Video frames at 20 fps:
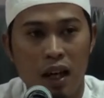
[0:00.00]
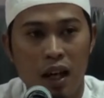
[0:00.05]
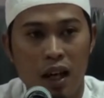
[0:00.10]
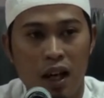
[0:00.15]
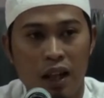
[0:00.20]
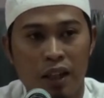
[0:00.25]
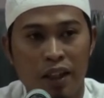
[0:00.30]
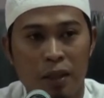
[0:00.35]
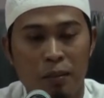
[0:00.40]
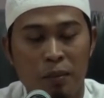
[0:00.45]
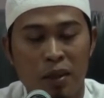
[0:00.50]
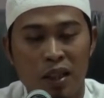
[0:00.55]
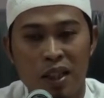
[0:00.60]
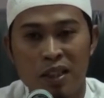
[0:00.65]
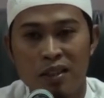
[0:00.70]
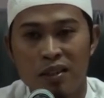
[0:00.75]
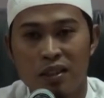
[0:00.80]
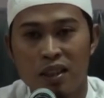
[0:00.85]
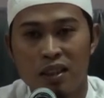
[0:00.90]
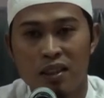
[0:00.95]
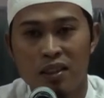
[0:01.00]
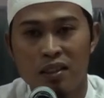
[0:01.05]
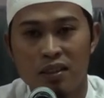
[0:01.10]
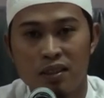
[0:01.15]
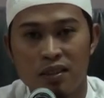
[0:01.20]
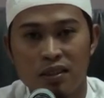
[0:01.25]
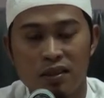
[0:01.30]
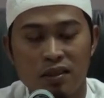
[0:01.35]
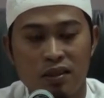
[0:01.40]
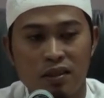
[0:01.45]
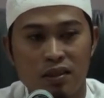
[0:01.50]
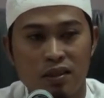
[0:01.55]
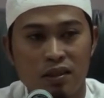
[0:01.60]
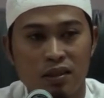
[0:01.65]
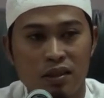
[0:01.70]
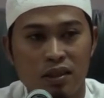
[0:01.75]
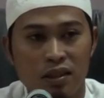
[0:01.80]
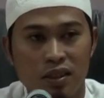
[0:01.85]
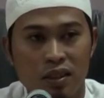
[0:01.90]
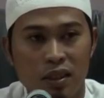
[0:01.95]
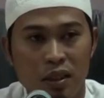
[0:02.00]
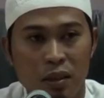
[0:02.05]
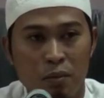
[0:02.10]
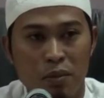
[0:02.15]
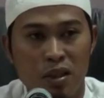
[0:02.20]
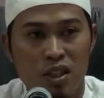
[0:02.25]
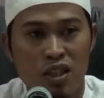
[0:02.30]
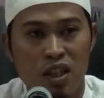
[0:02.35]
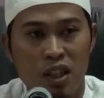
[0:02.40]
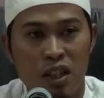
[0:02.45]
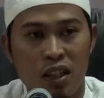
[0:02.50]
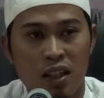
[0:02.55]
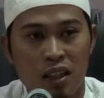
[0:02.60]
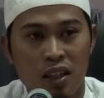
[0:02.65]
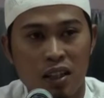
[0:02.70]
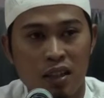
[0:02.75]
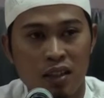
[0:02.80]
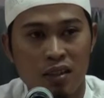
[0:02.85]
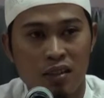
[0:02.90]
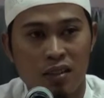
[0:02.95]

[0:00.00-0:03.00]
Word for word: Ada yang menentang mencari